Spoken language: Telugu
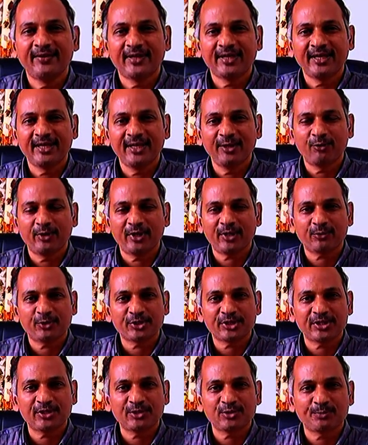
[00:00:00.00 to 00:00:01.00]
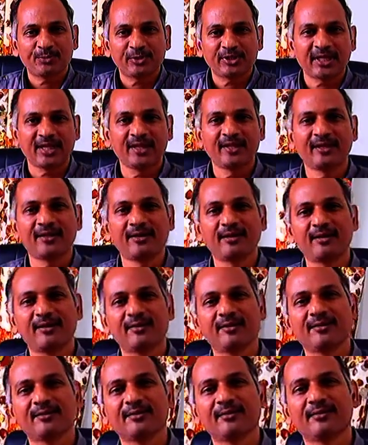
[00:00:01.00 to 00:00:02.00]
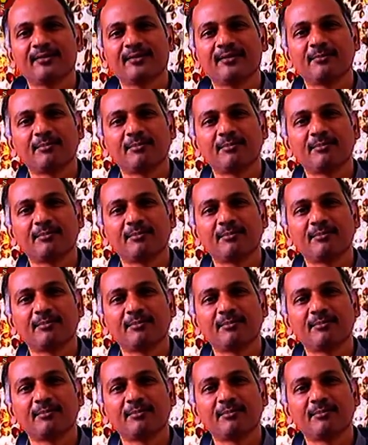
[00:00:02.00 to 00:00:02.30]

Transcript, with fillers: ఇవన్నీ కూడా క్వశ్చన్స్ ఇప్పుడు తల్లిదండ్రుల